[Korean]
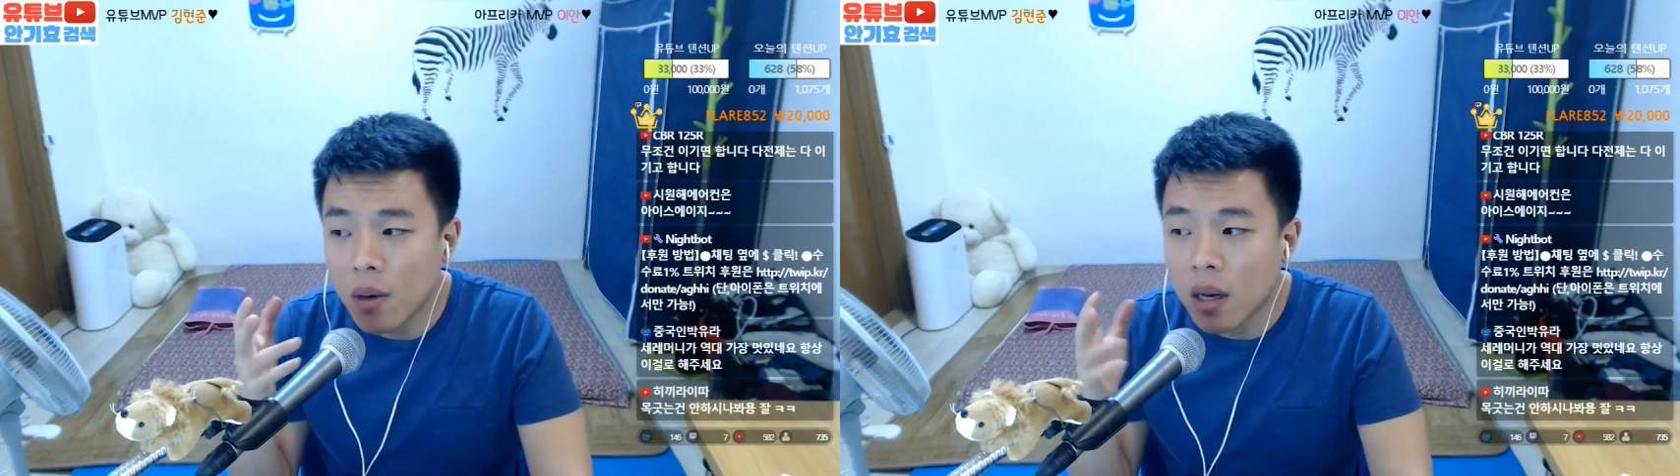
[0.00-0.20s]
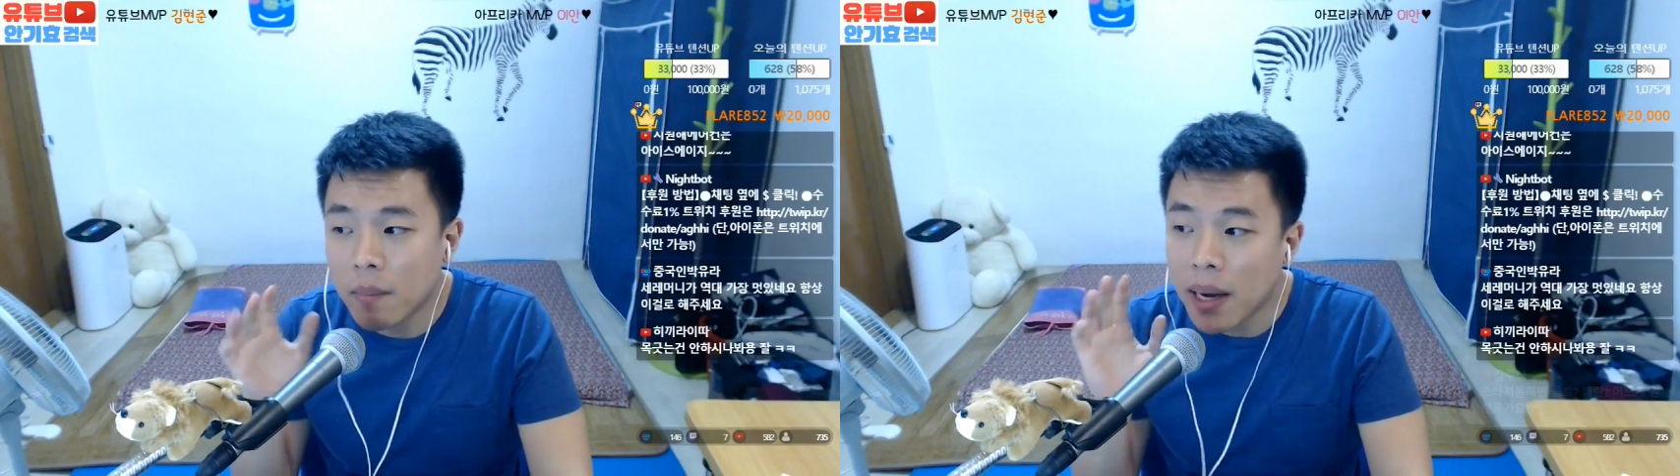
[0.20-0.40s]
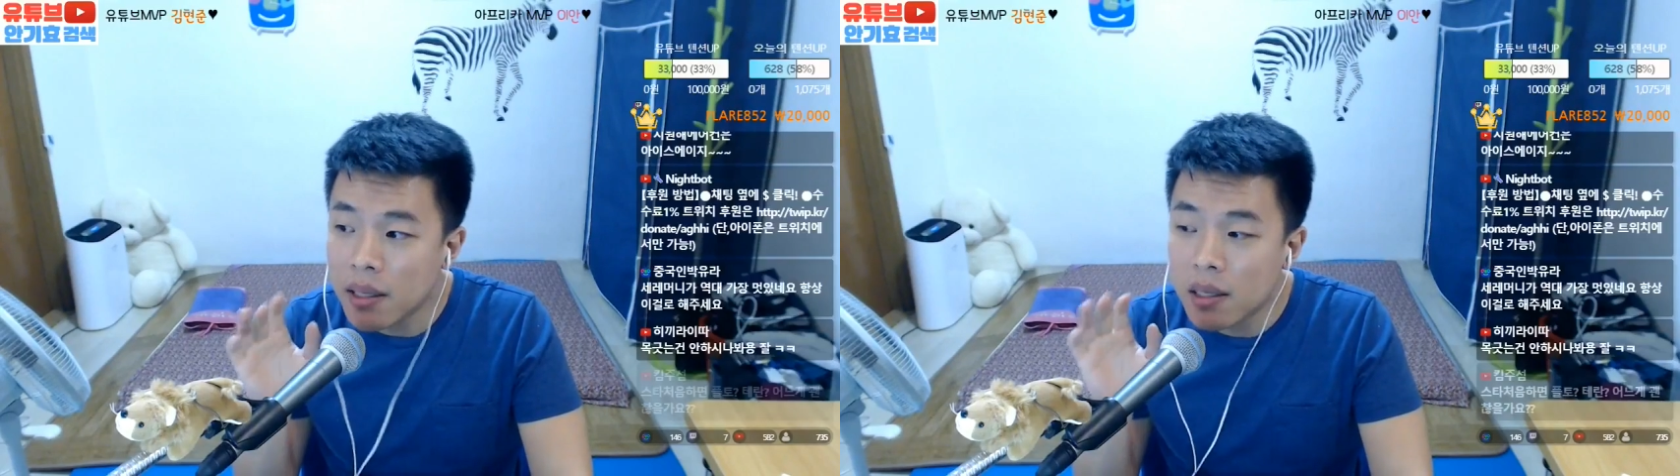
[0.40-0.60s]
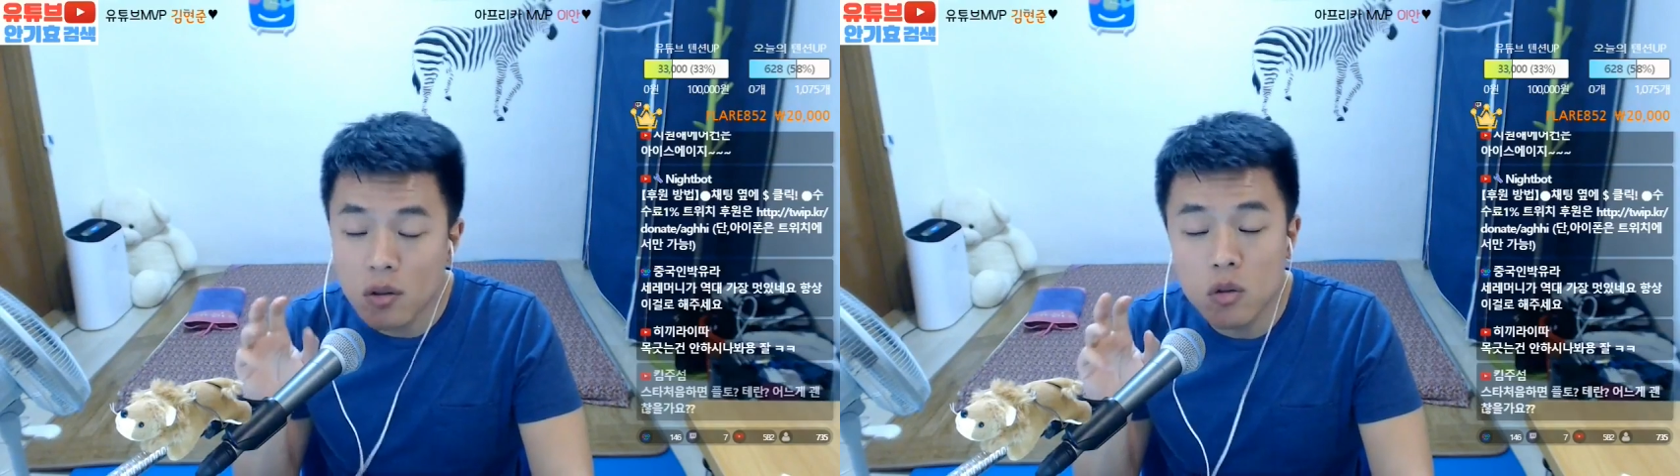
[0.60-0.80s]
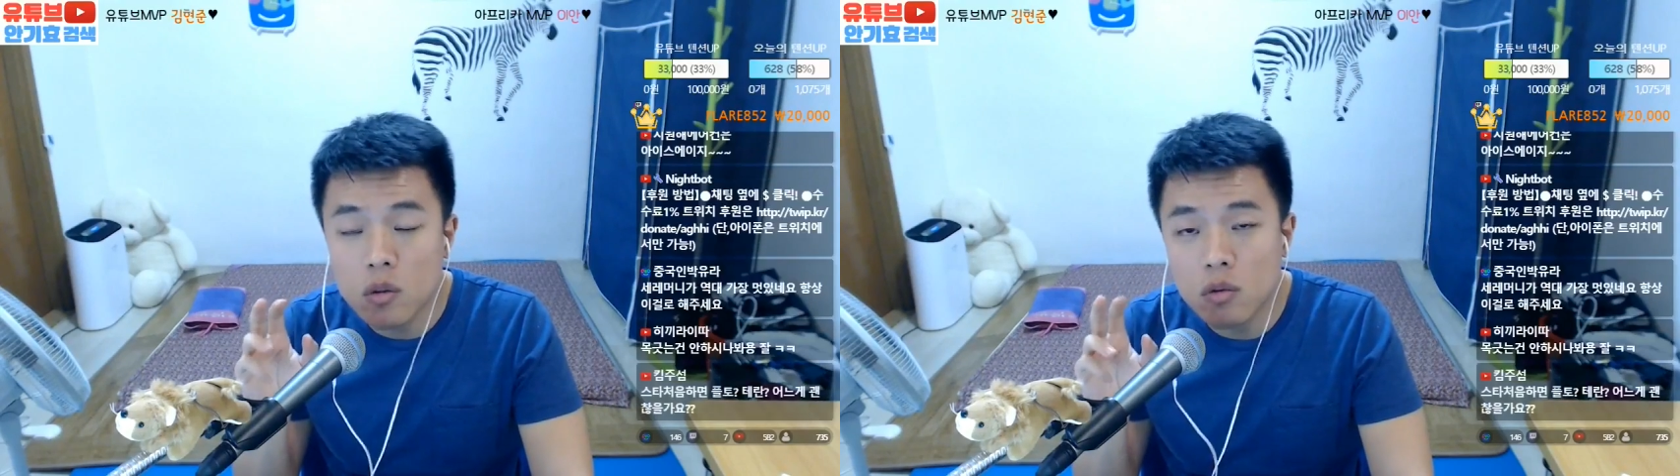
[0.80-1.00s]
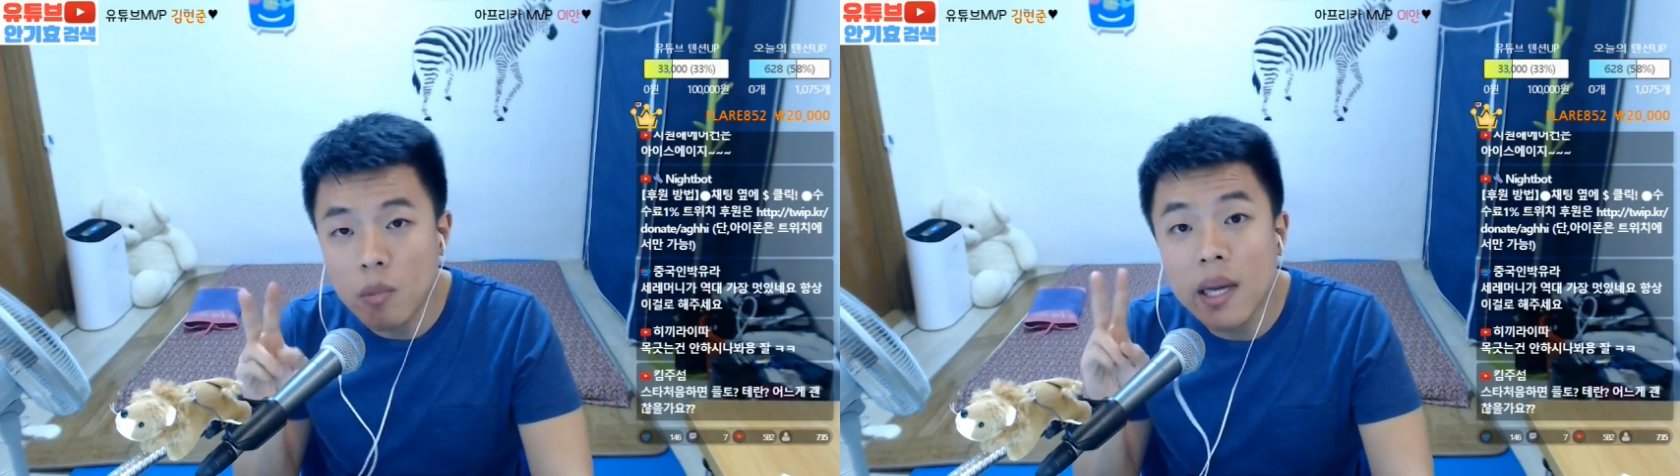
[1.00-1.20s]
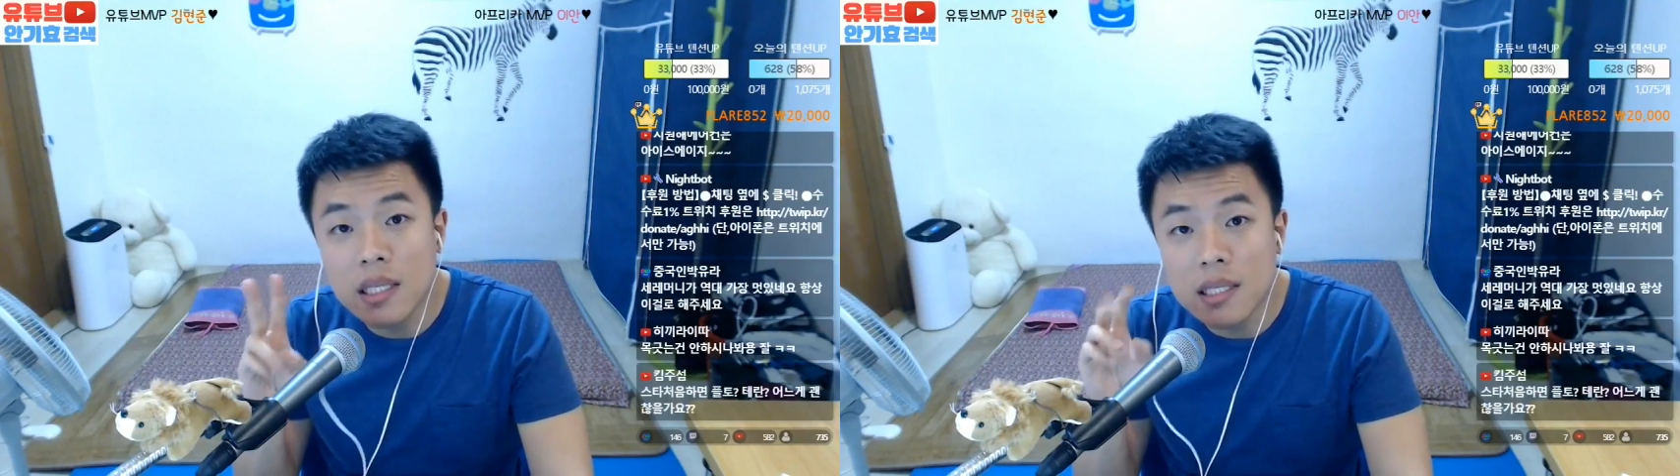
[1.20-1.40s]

왜냐하면 마린이 계속 두 마리씩